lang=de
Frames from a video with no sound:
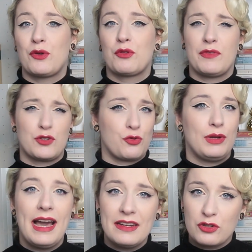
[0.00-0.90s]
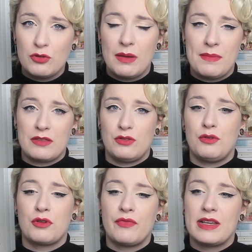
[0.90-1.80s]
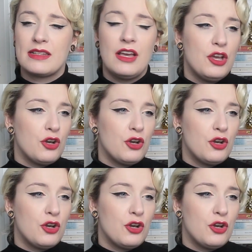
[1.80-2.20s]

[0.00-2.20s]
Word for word: noch irgendwie Schokolade drüber macht oder irgendwas,